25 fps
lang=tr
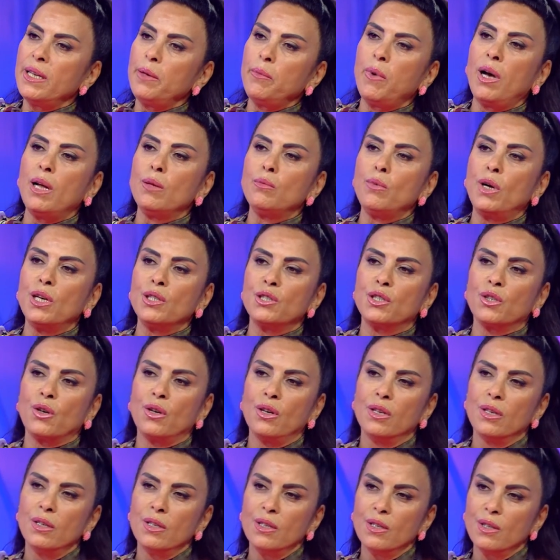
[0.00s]
hem Almanca
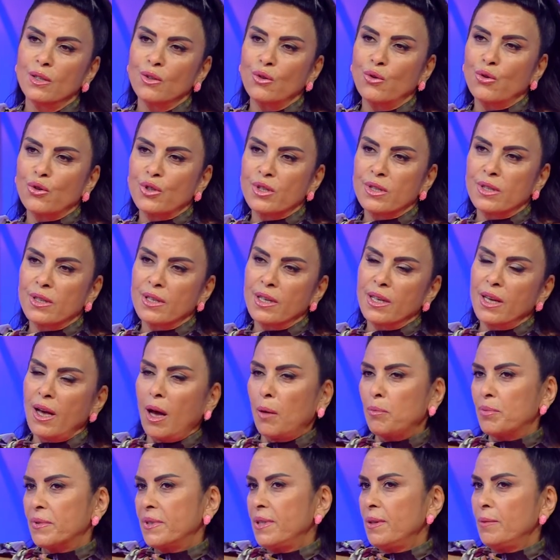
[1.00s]
kursları
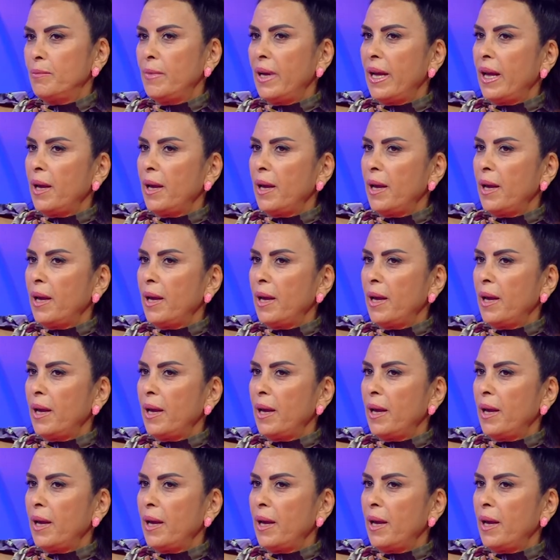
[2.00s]
yaptım.